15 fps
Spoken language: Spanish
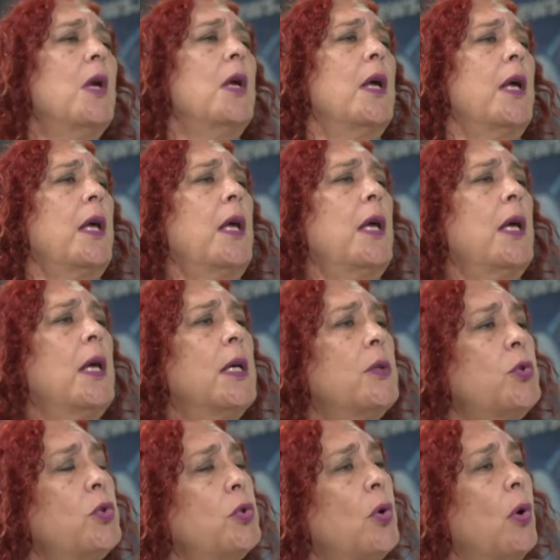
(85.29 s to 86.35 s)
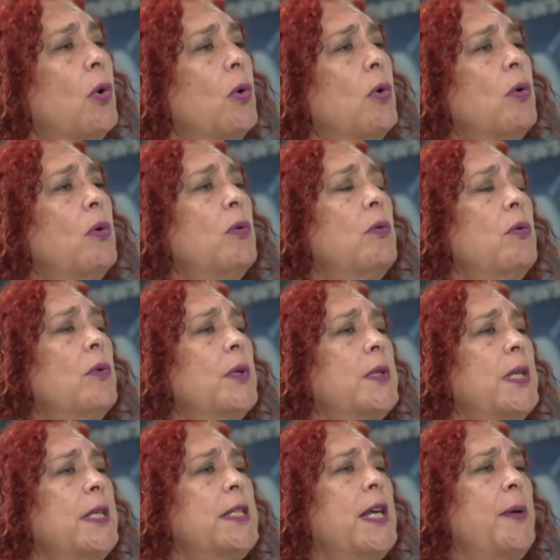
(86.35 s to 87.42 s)
eh, son,
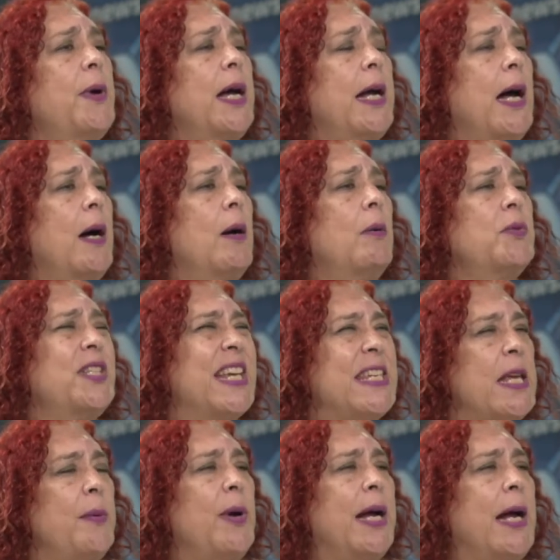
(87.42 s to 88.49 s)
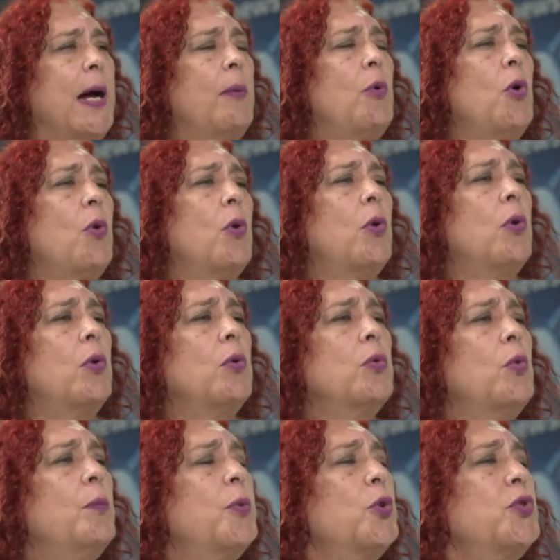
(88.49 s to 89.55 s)
lleva se lleva a cabo con
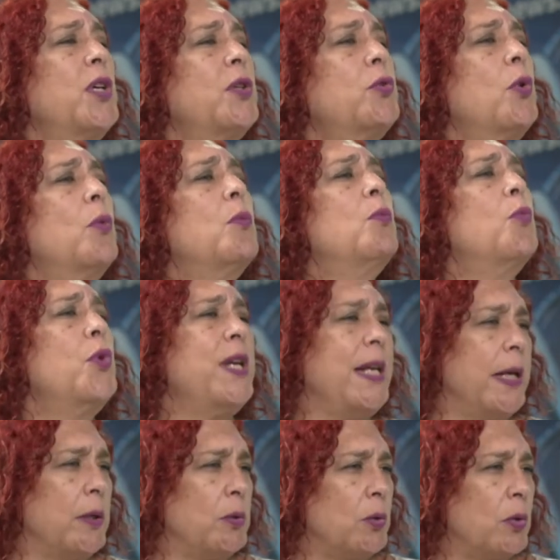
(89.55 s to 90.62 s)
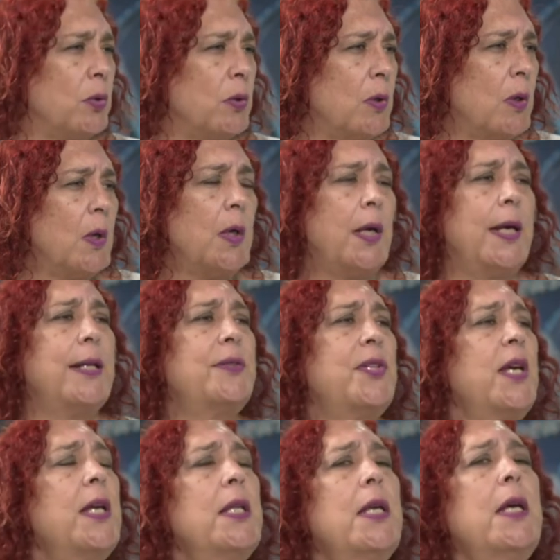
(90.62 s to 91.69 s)
un proceso muy lento. El
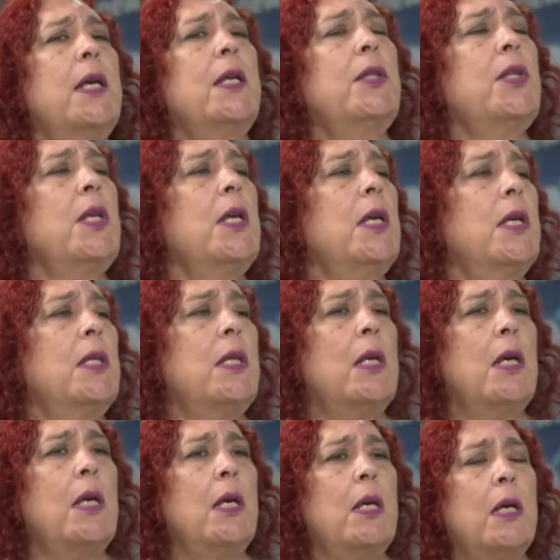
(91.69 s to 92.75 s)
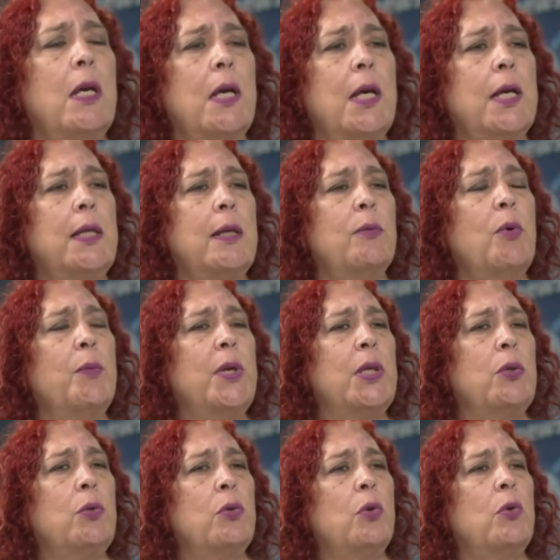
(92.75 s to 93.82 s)
CNE tiene en este
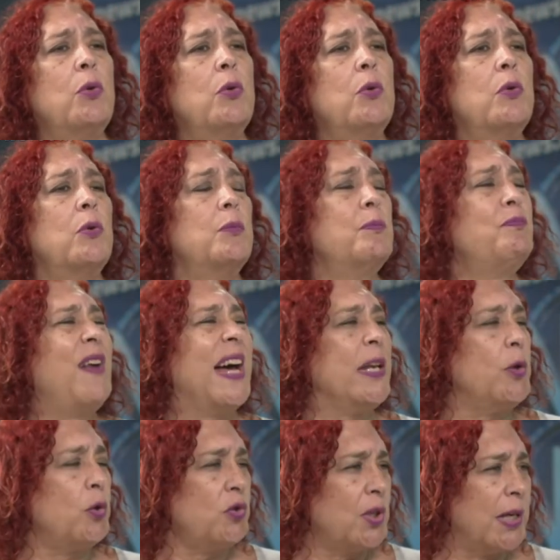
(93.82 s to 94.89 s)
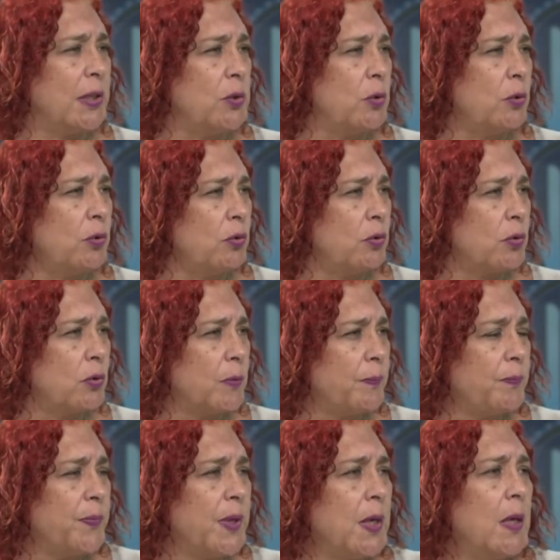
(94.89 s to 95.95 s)
momento varios años
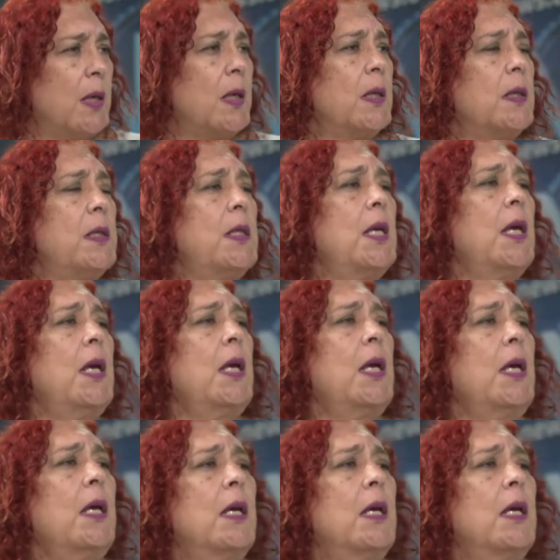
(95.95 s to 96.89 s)
de